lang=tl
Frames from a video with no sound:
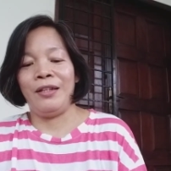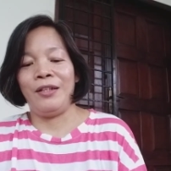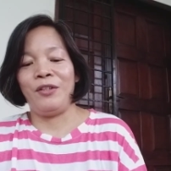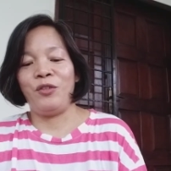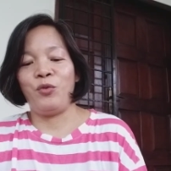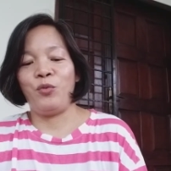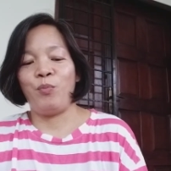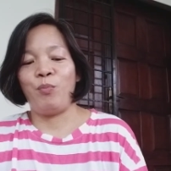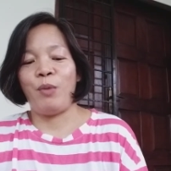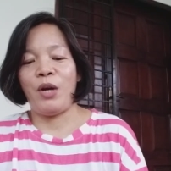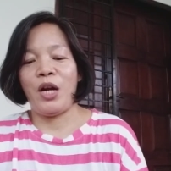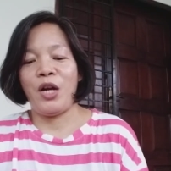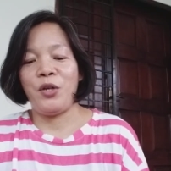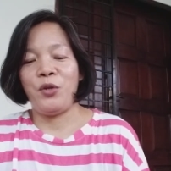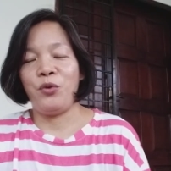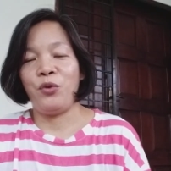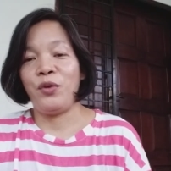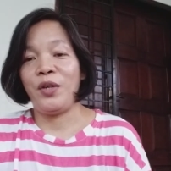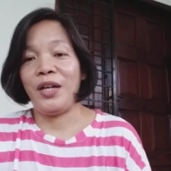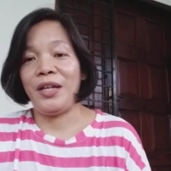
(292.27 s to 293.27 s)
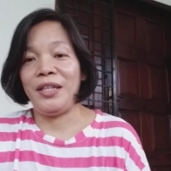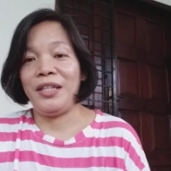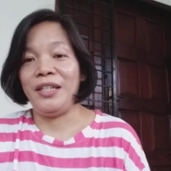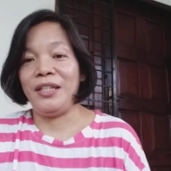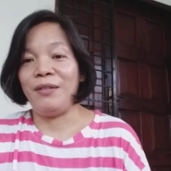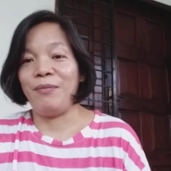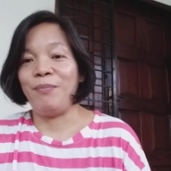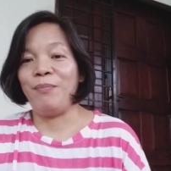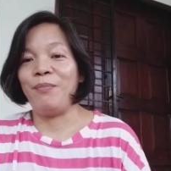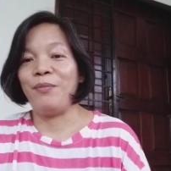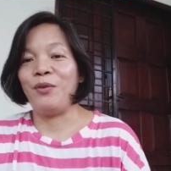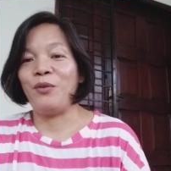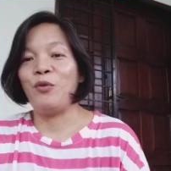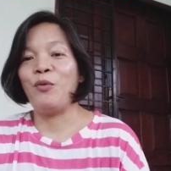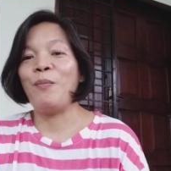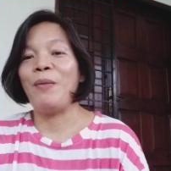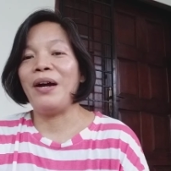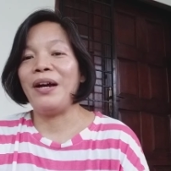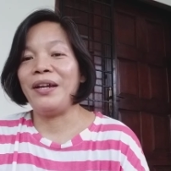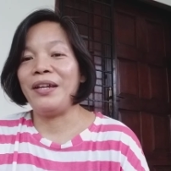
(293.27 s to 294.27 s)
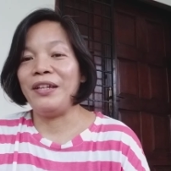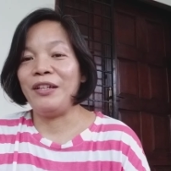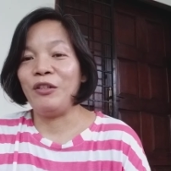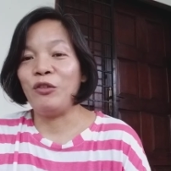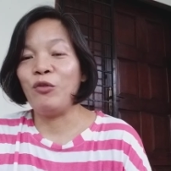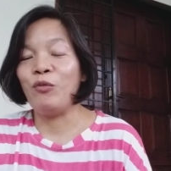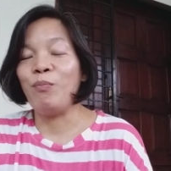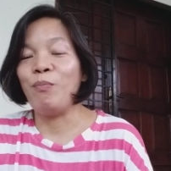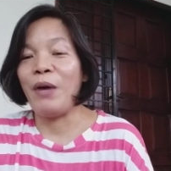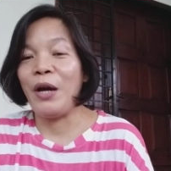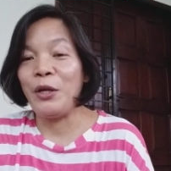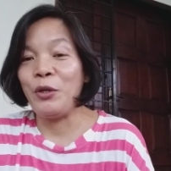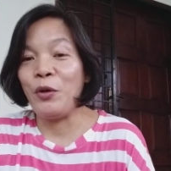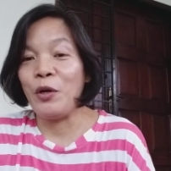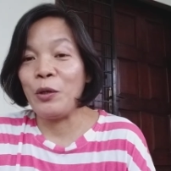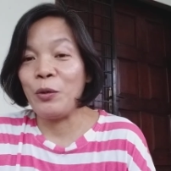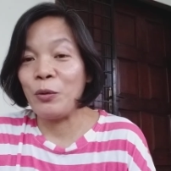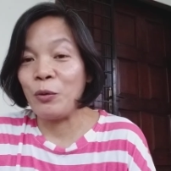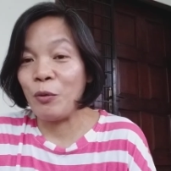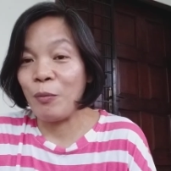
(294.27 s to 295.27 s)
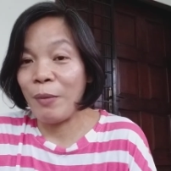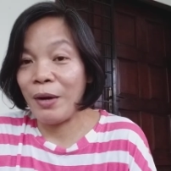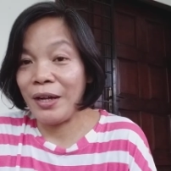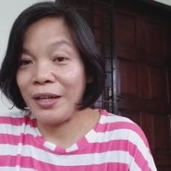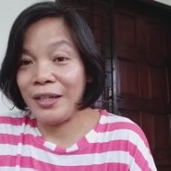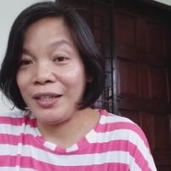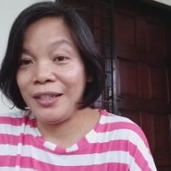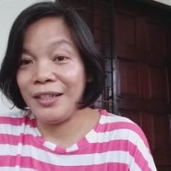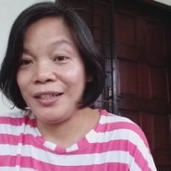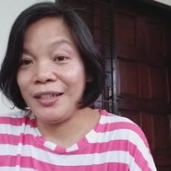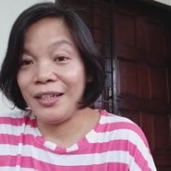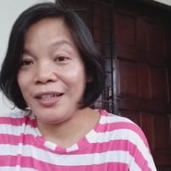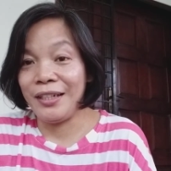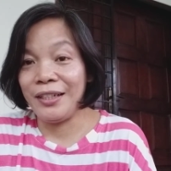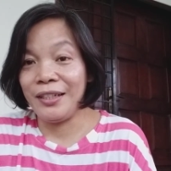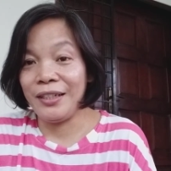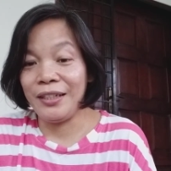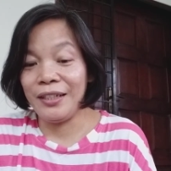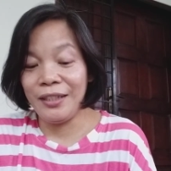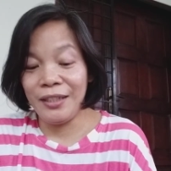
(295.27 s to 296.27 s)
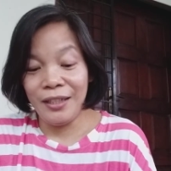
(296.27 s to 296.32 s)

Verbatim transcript: kung paano kain, kumain, kung paano ako kumain ng